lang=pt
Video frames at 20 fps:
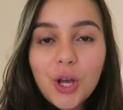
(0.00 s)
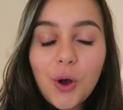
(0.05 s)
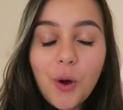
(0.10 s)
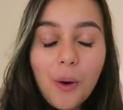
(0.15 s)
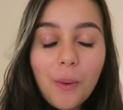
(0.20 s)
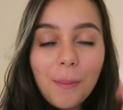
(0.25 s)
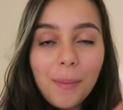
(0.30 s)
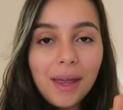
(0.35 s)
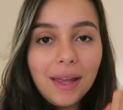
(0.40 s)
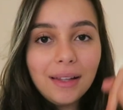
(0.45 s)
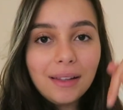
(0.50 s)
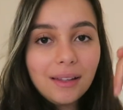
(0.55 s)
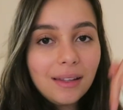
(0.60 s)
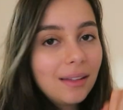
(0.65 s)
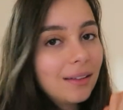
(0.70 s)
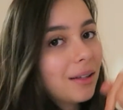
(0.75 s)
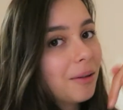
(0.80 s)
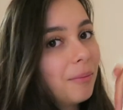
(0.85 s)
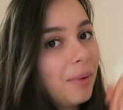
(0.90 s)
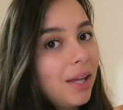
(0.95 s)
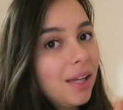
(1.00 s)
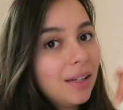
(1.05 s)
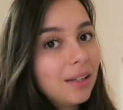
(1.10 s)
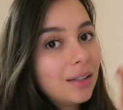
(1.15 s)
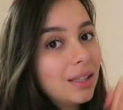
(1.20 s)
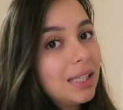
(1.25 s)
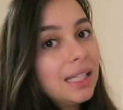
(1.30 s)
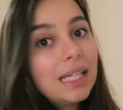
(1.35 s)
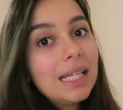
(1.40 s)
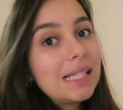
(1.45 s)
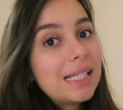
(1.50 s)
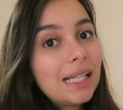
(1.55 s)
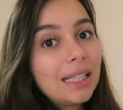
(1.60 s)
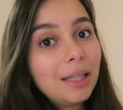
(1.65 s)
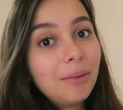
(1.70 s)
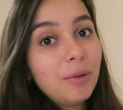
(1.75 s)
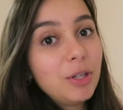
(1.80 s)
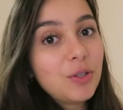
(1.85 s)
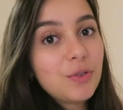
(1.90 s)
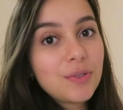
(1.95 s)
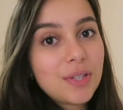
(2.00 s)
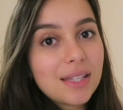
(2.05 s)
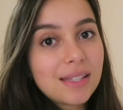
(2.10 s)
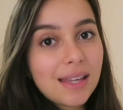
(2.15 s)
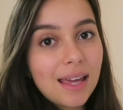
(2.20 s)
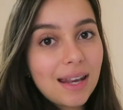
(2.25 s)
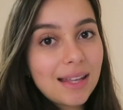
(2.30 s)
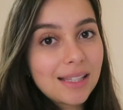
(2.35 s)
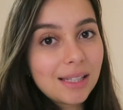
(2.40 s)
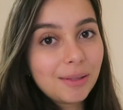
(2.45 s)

e comentem também que exatamente vocês querem